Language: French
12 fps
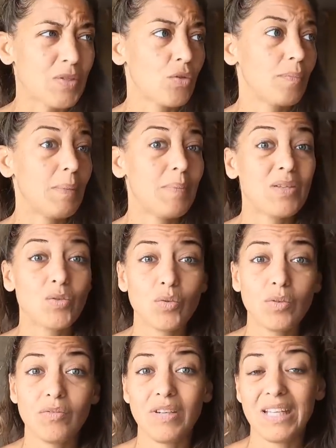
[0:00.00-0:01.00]
parce que ma
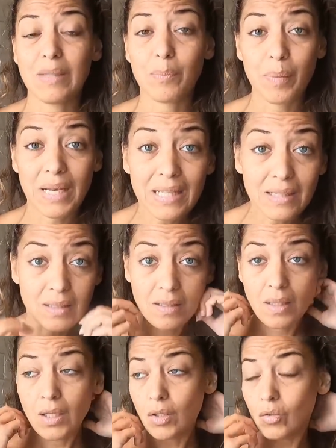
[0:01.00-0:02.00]
maison va être pleine
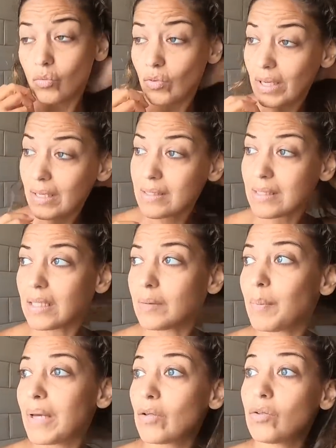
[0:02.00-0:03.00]
nouvel an c'est
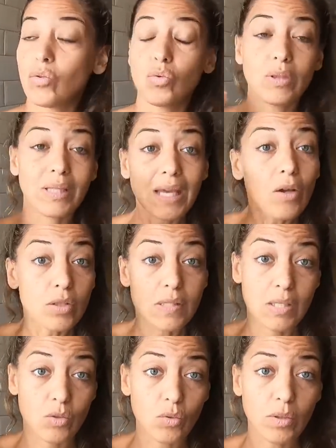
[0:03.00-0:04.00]
une période de très haute
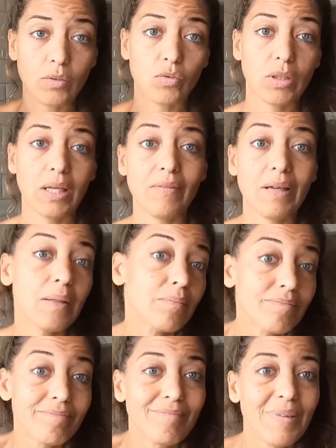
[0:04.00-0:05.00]
saison quand je travaille.